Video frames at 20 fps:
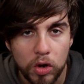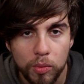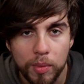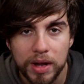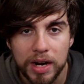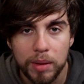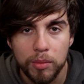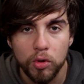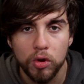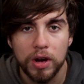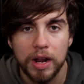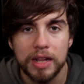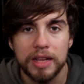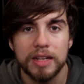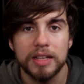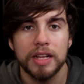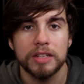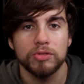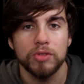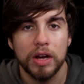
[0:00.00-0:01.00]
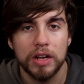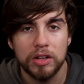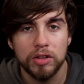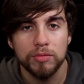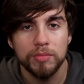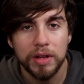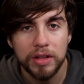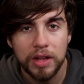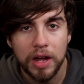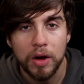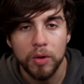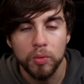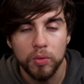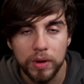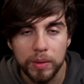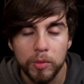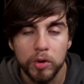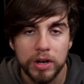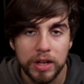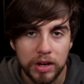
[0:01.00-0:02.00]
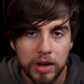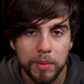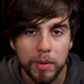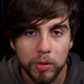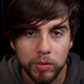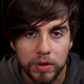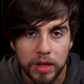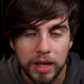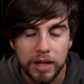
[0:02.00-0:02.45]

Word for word: arrumar a namorada que tá jogada no meio da rua mordendo a mão